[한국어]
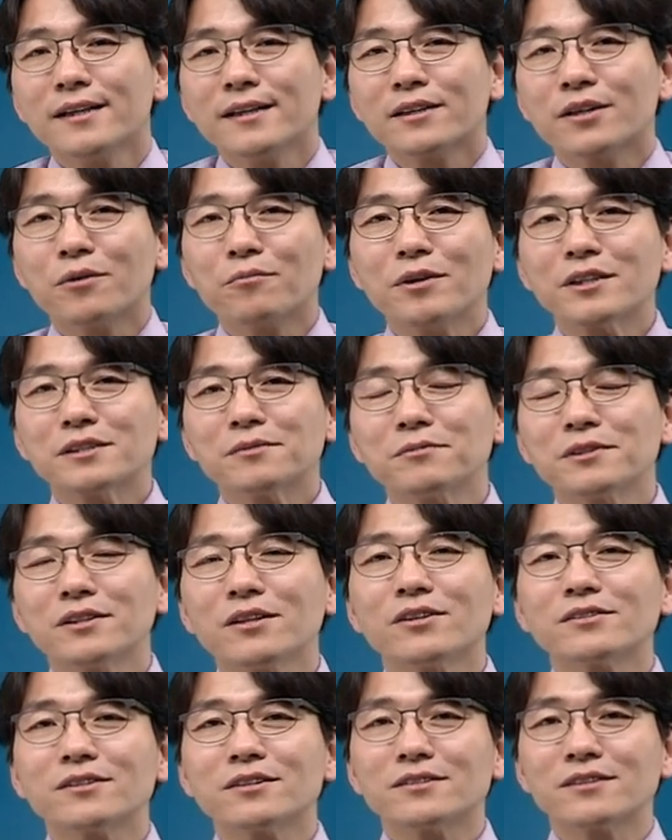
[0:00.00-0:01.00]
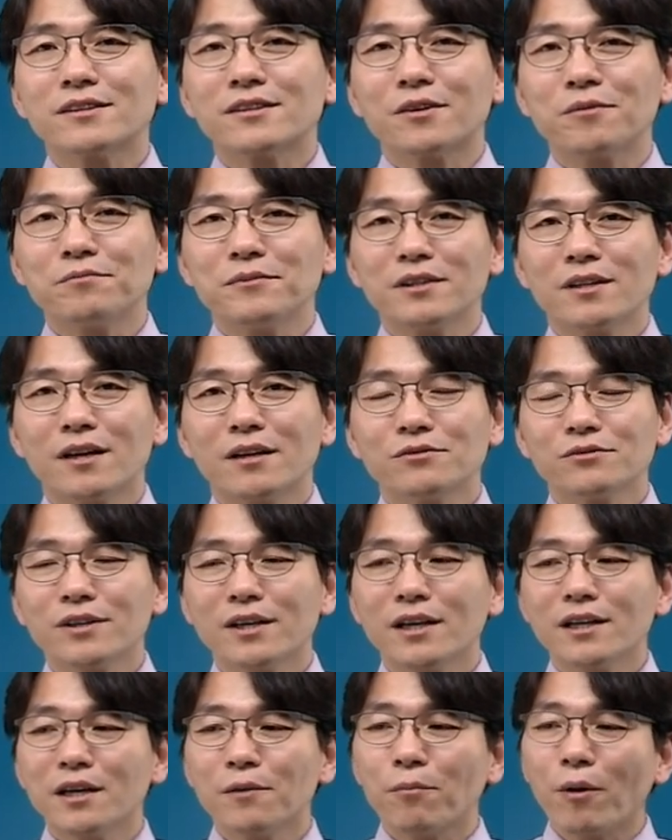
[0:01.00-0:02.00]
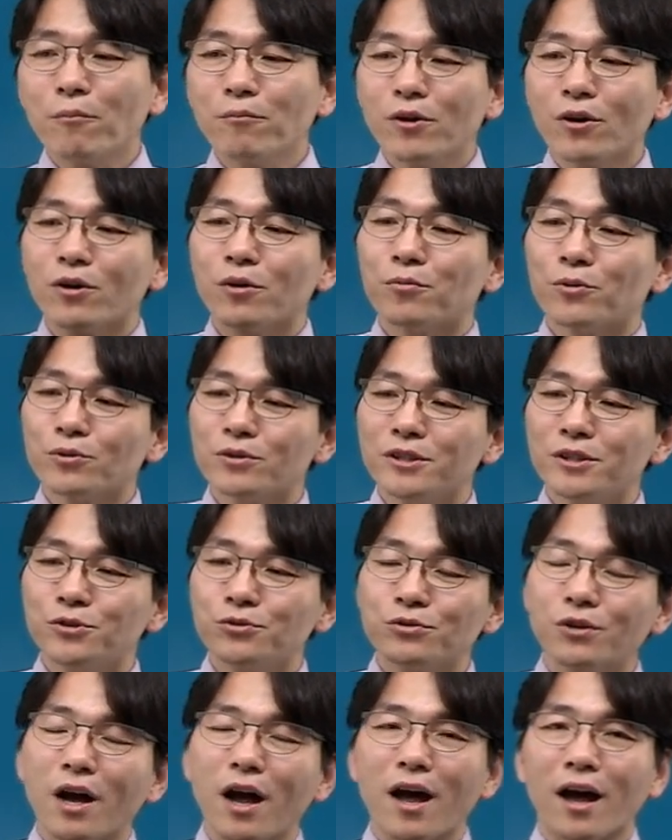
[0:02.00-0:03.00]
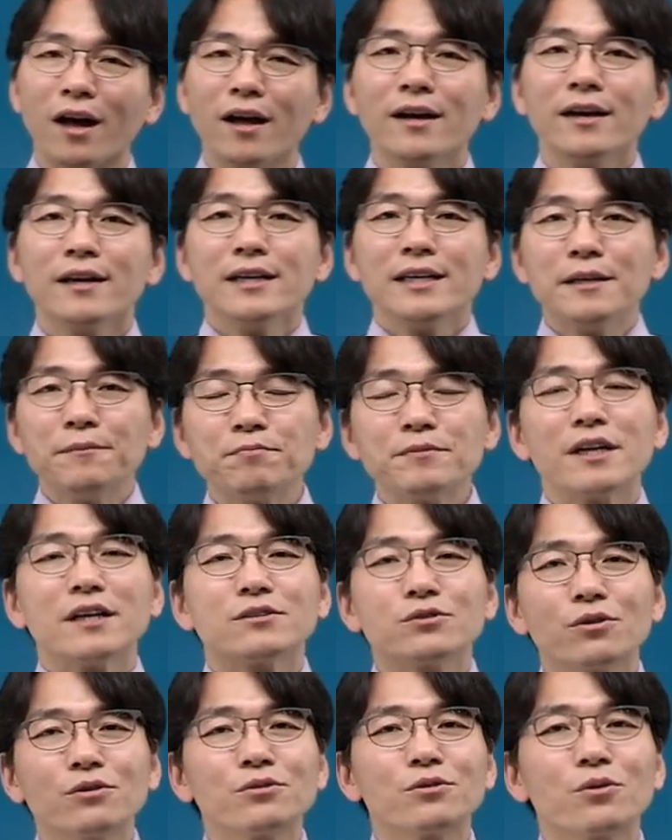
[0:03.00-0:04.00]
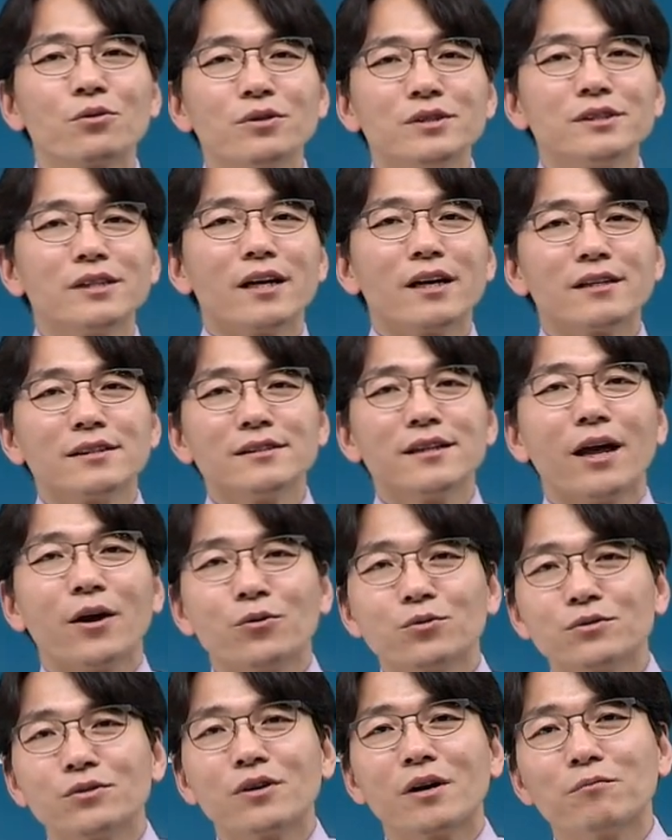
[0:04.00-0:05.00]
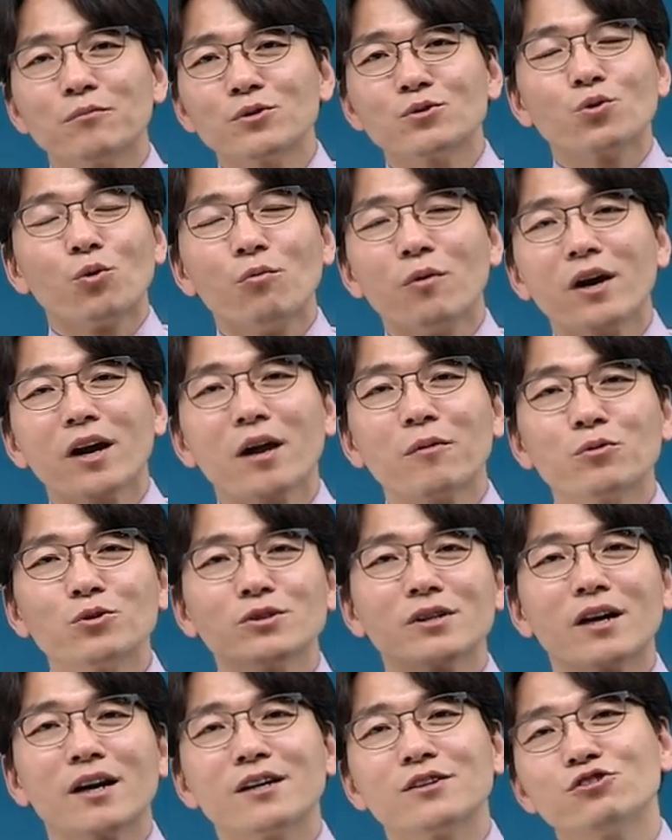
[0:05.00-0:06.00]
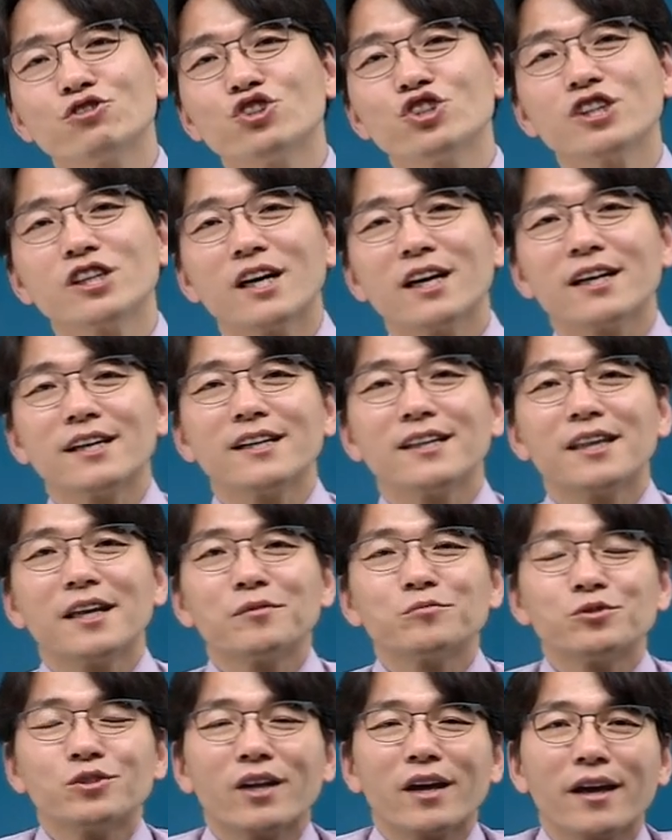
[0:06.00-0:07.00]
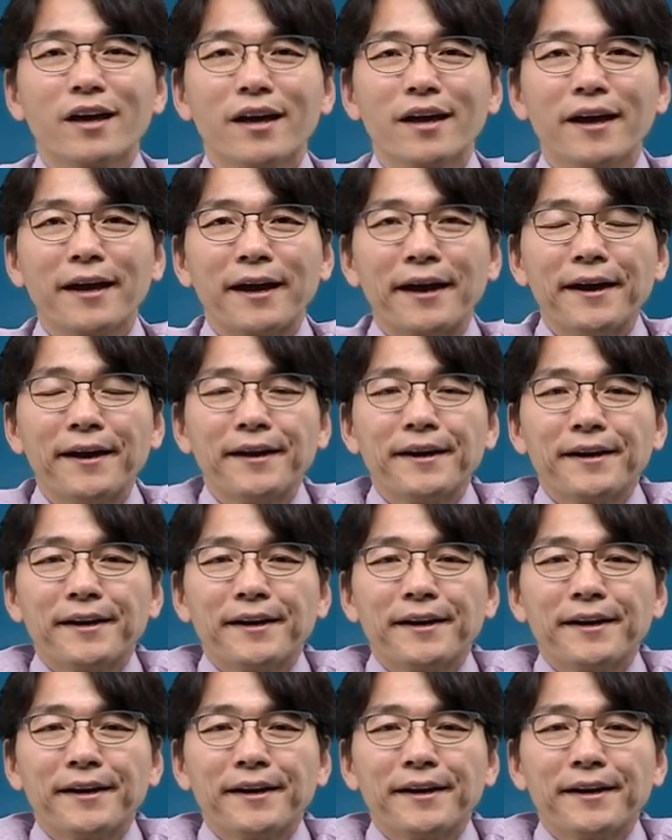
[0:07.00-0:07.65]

그런 말씀을 드렸었을 겁니다. 우리가 이 법령을 보는 이유가 입체적으로 이제 그 내용들을 한번 조망해 보자라는 취지가 있기 때문에